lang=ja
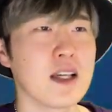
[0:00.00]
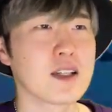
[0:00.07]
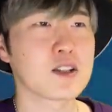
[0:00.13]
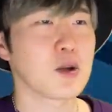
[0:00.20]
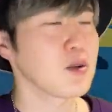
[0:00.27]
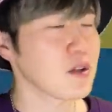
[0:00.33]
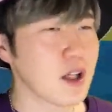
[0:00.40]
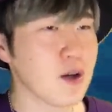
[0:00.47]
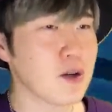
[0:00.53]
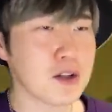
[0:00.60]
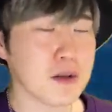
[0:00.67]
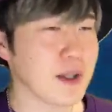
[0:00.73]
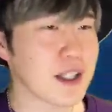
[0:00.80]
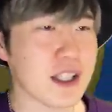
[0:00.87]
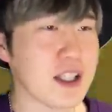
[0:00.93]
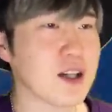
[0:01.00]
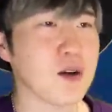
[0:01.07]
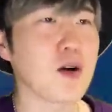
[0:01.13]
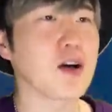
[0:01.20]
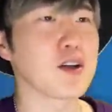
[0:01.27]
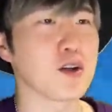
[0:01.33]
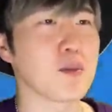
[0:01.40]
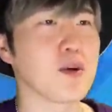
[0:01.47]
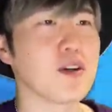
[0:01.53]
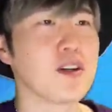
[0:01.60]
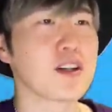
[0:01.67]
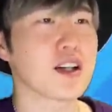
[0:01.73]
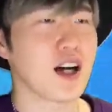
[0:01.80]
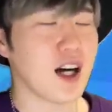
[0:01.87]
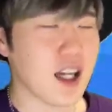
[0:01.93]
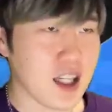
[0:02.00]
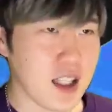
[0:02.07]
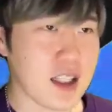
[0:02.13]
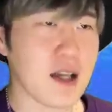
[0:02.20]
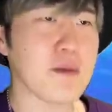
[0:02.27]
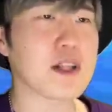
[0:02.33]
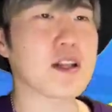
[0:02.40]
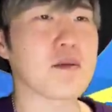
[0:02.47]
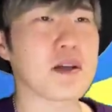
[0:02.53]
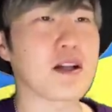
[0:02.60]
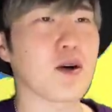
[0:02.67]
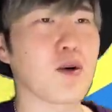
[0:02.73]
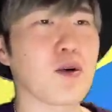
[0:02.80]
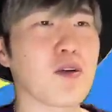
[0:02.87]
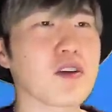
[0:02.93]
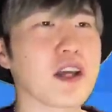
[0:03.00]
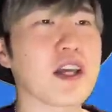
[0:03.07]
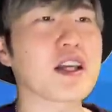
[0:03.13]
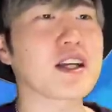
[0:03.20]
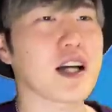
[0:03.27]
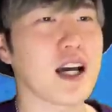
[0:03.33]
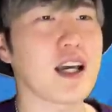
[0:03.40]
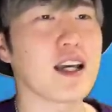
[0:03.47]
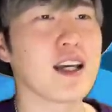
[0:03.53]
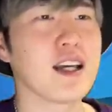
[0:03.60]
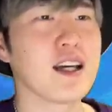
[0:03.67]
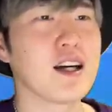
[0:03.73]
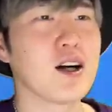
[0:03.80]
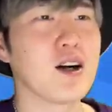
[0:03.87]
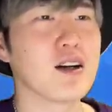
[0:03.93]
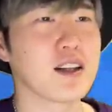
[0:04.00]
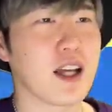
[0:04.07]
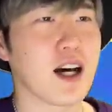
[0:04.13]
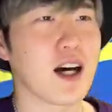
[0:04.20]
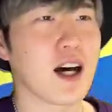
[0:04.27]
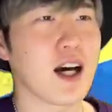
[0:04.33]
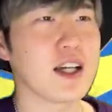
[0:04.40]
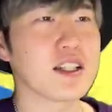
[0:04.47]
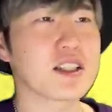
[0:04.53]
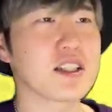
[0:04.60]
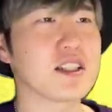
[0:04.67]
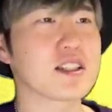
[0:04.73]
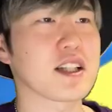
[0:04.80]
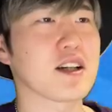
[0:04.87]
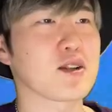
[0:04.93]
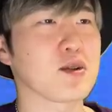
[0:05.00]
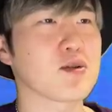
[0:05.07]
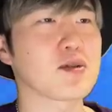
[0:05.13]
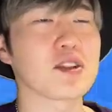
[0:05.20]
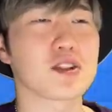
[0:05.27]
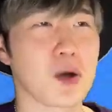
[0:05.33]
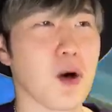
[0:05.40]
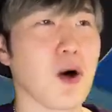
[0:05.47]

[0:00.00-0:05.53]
そんな言葉出てこへんと思う改めてみんなここで一回な配信者は特にそう